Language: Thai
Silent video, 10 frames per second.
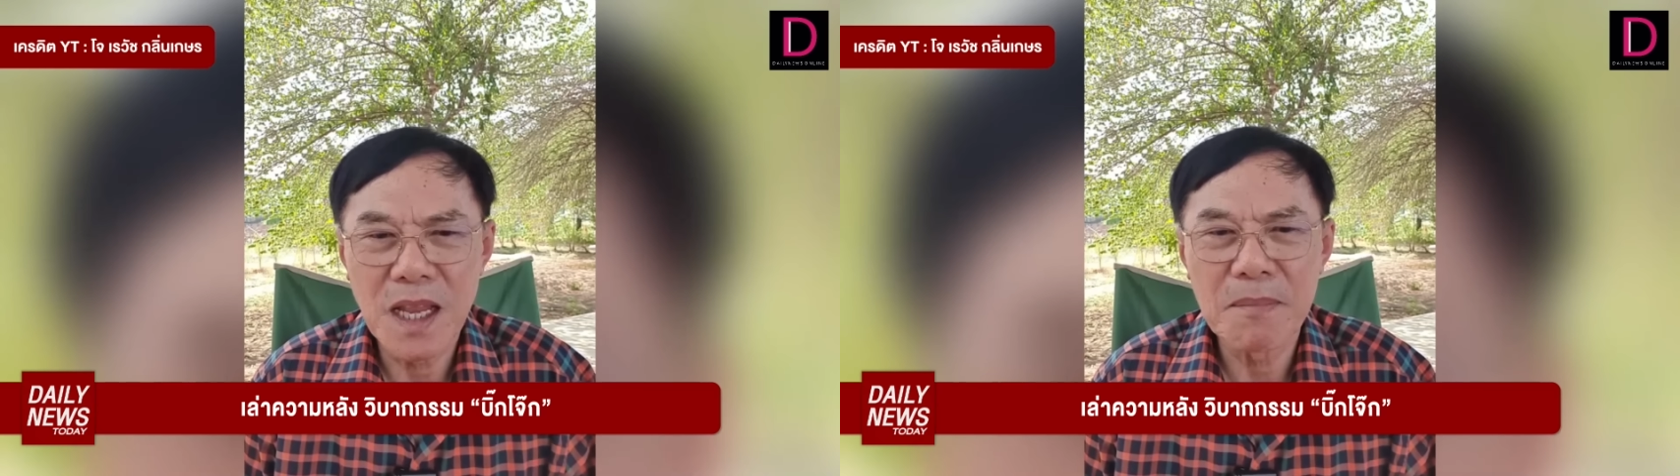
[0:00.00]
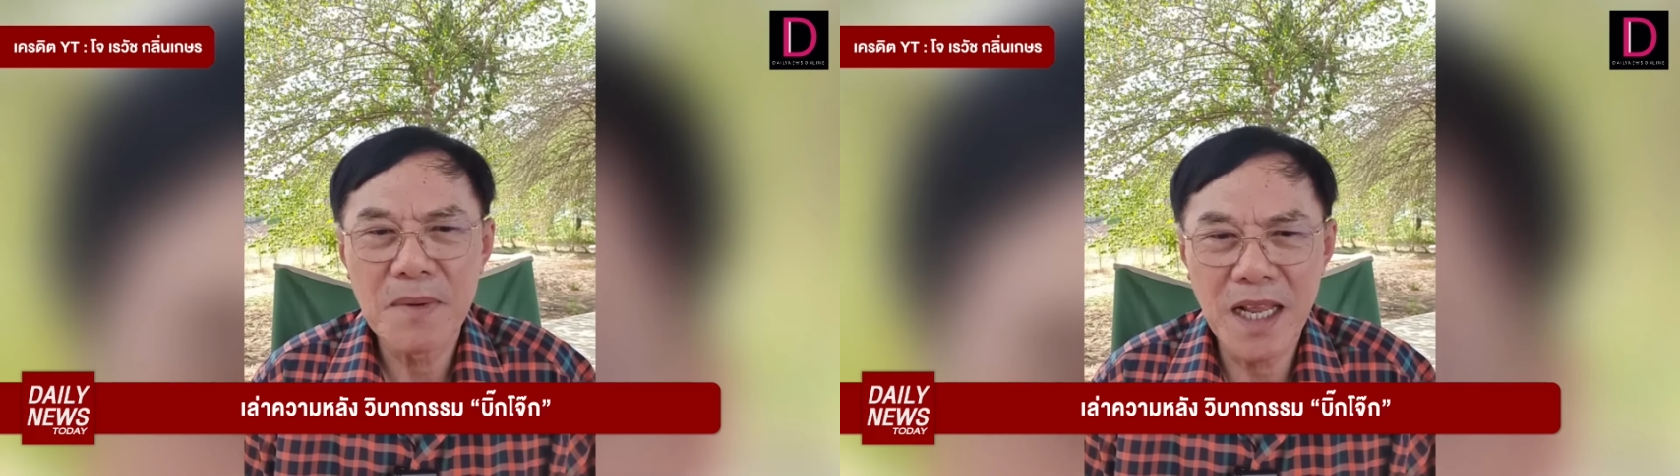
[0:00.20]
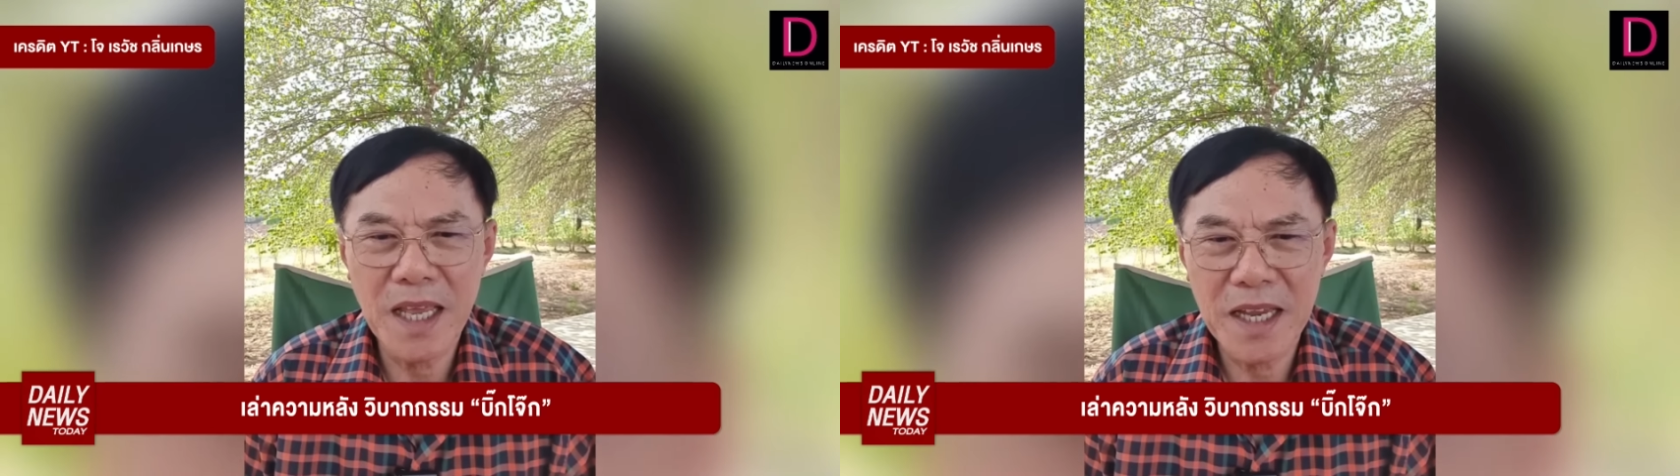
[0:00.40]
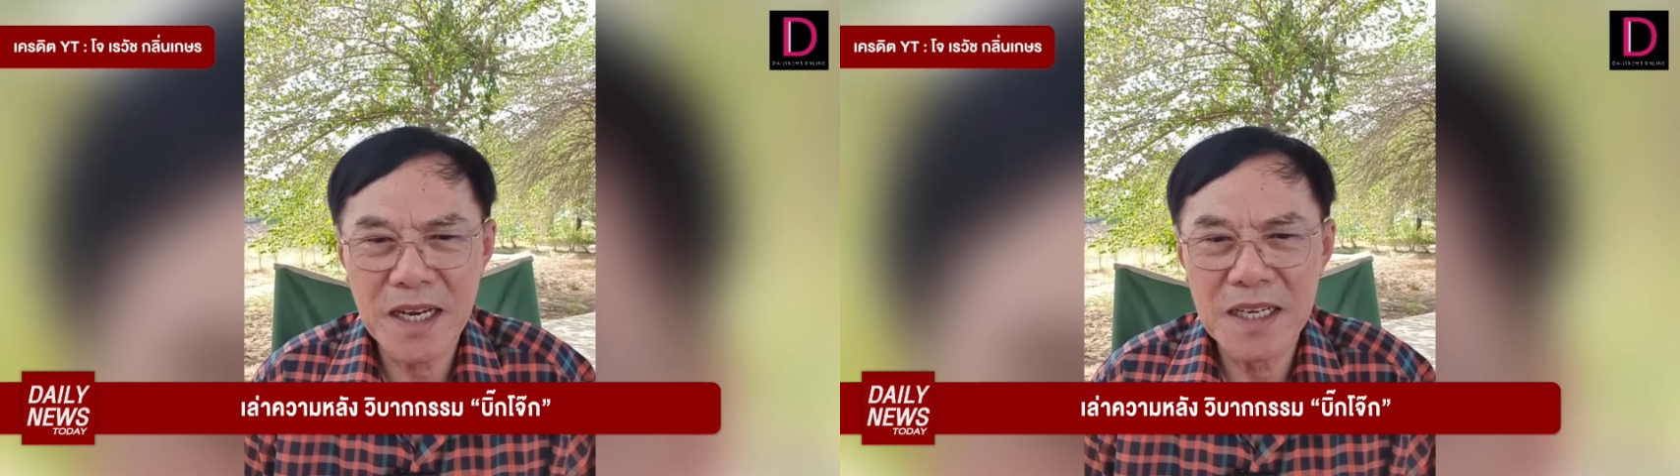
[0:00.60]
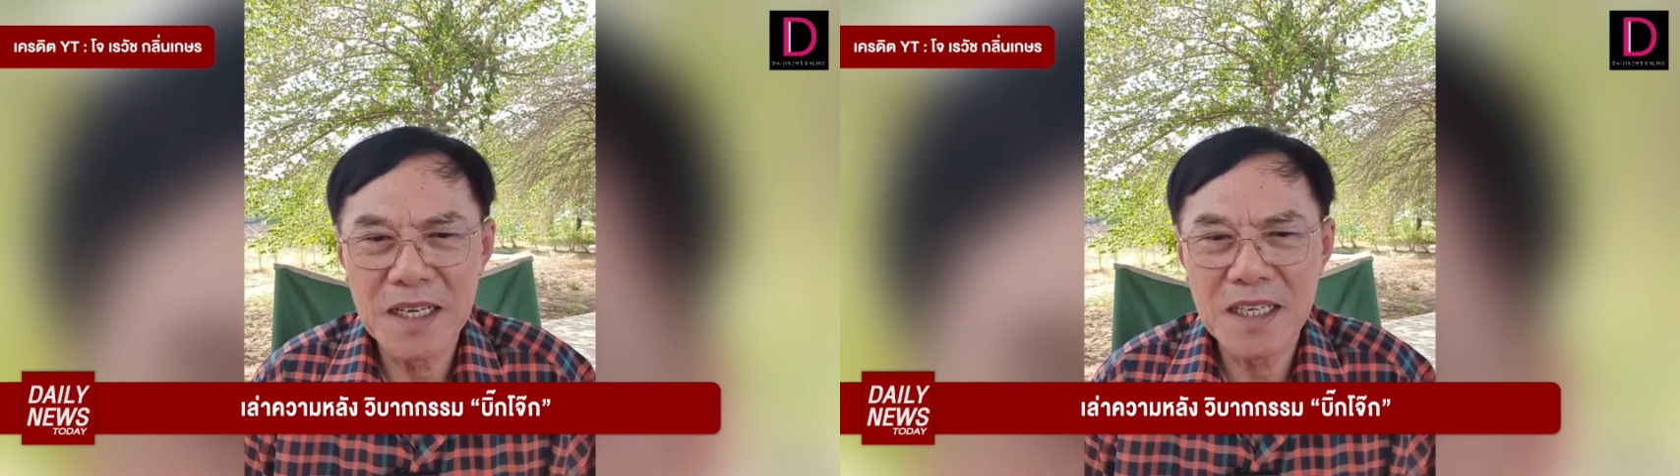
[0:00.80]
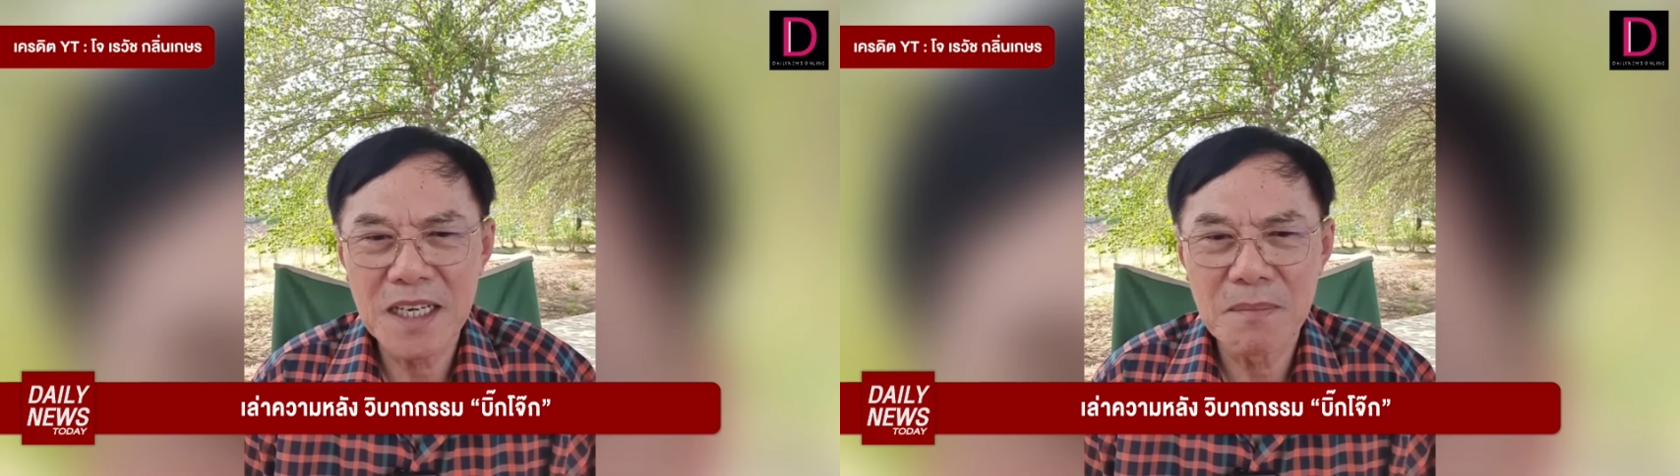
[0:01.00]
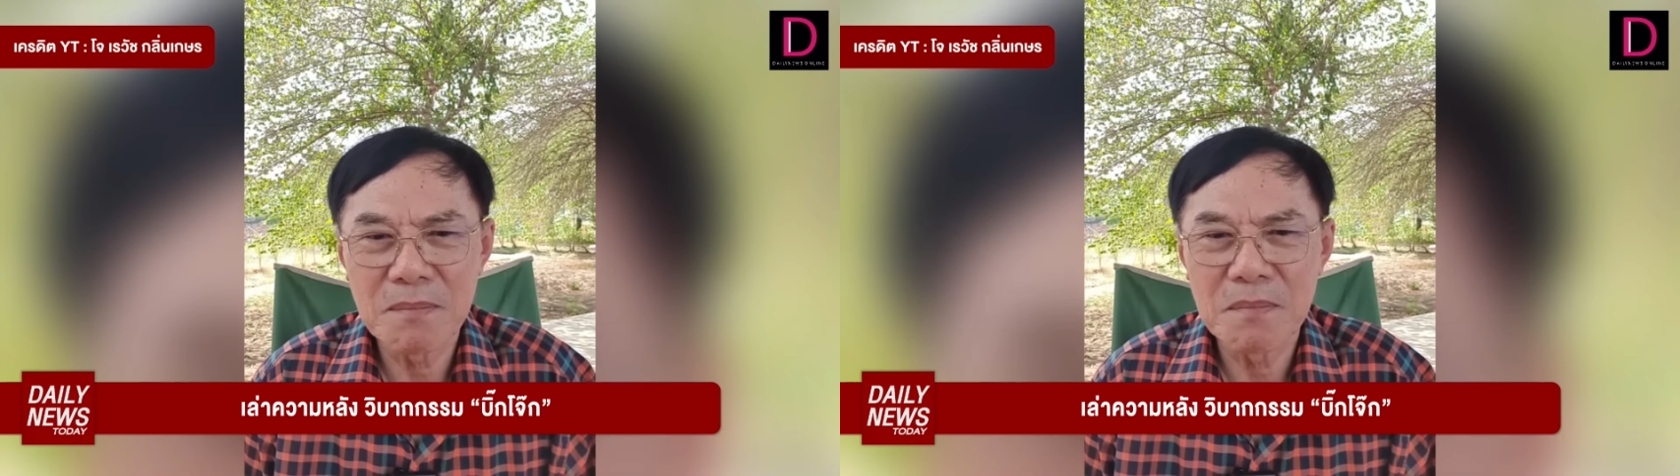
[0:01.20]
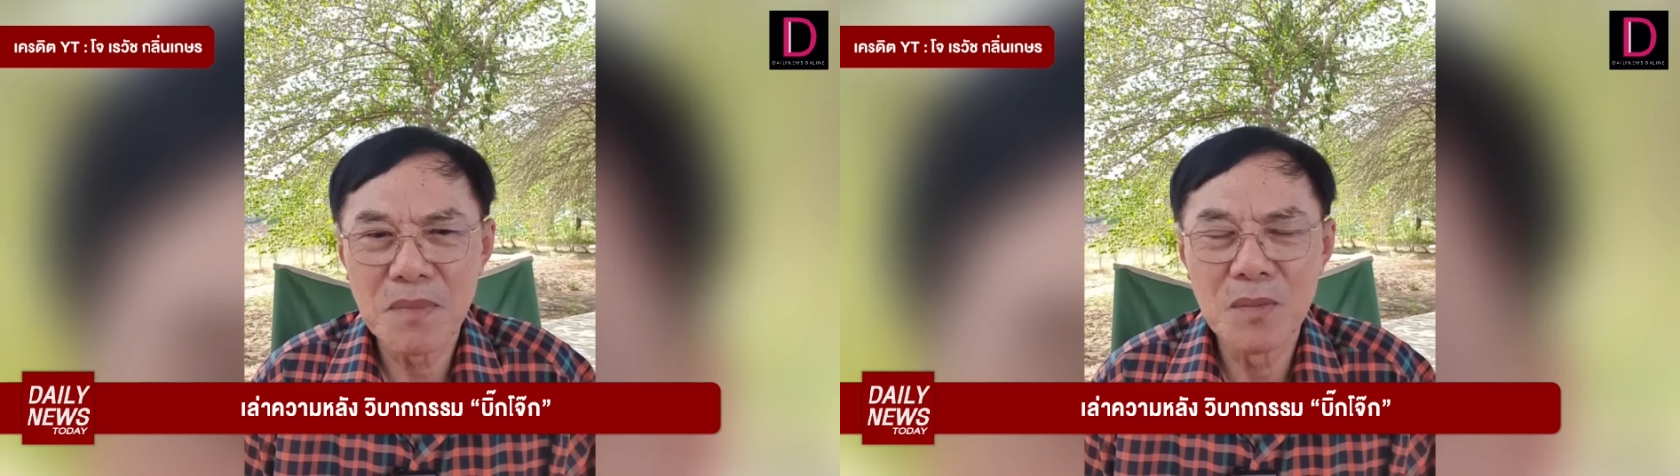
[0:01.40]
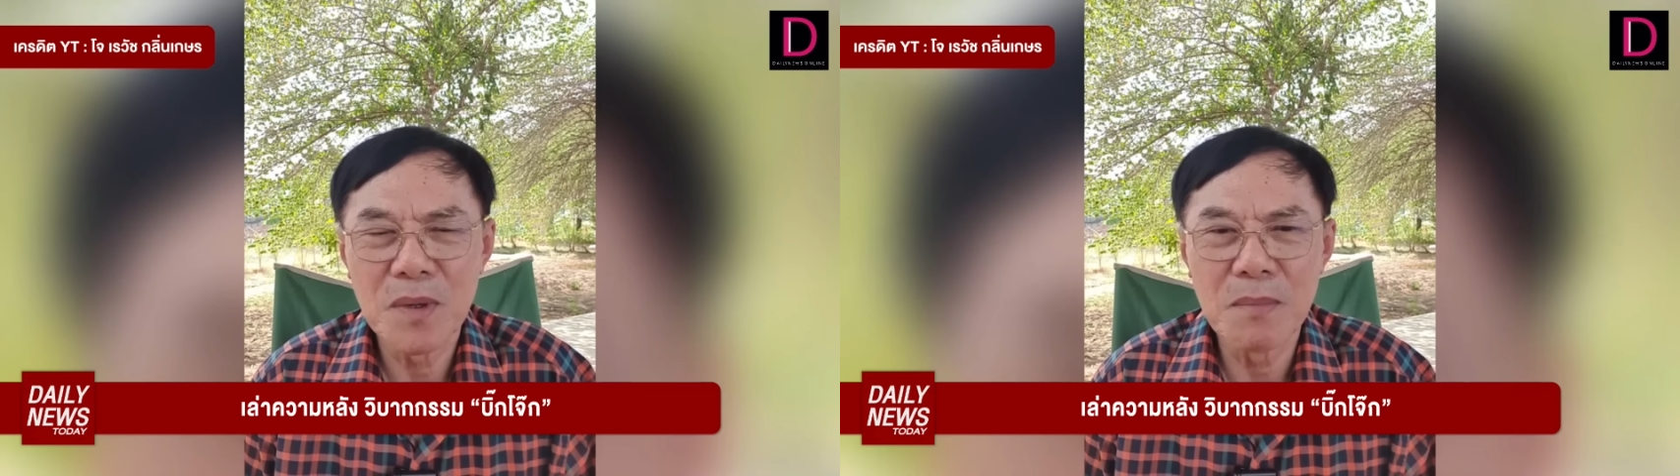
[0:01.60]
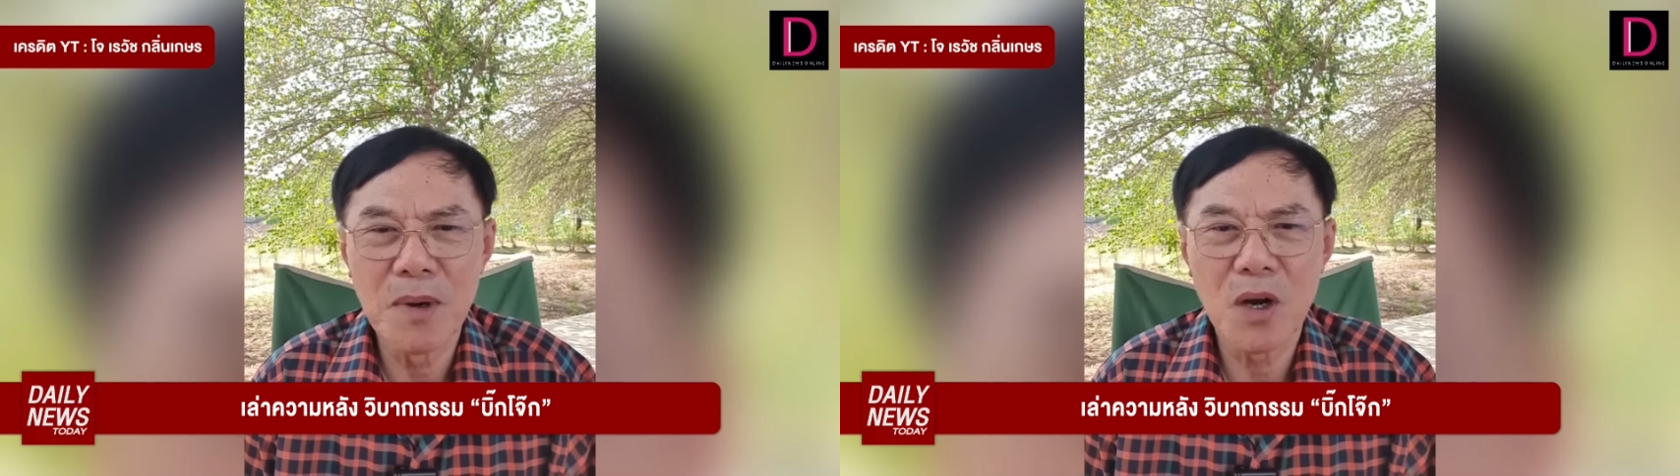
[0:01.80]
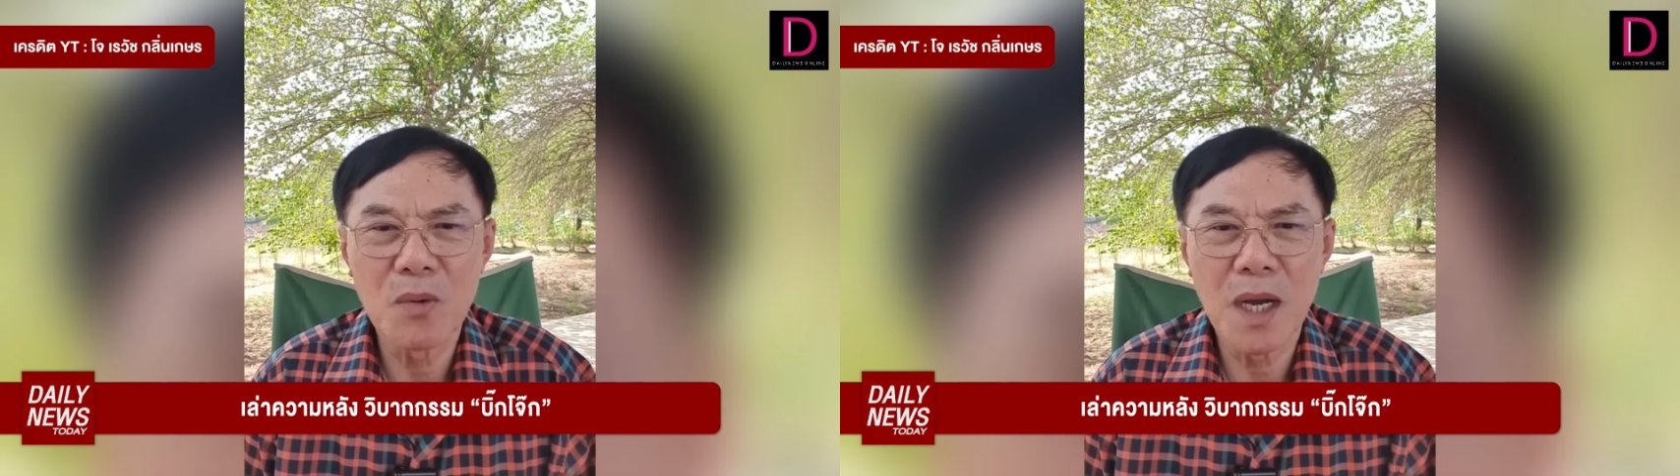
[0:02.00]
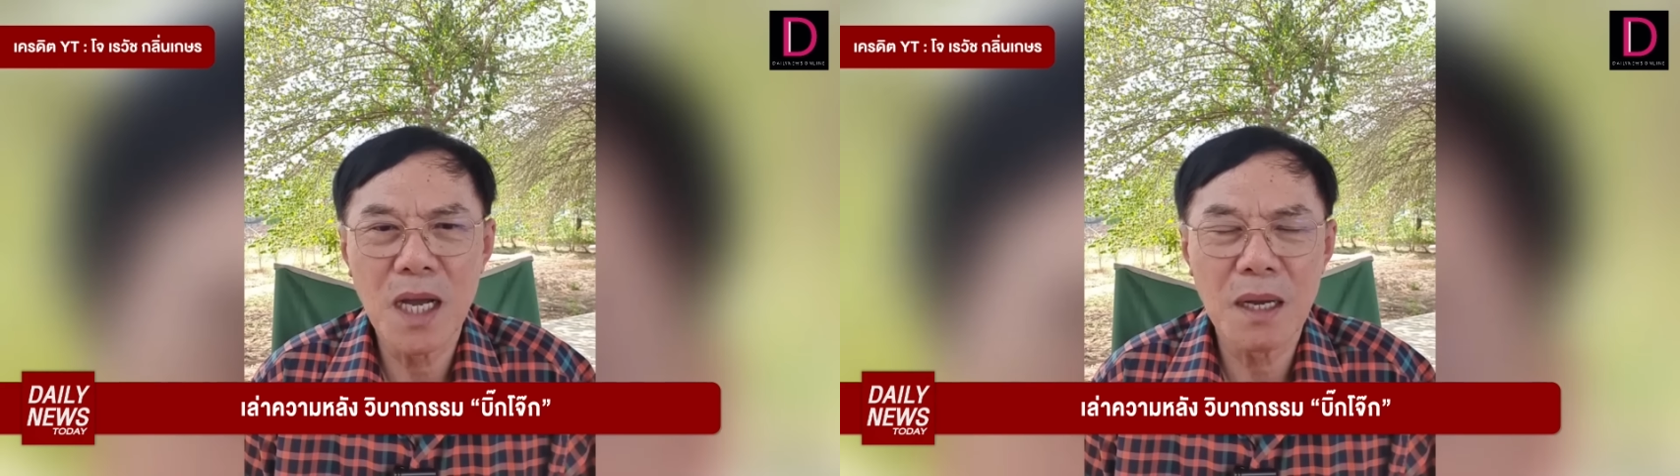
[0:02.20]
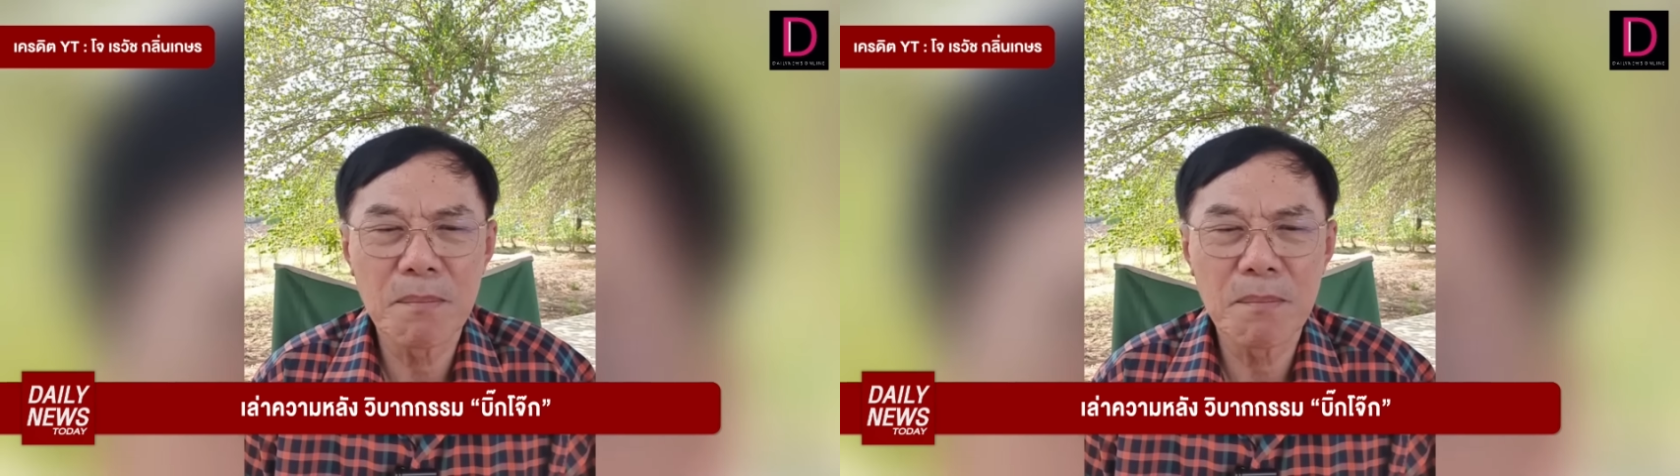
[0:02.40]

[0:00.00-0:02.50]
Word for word: ยำเกรงเลยนะครับ ผมก็มองว่า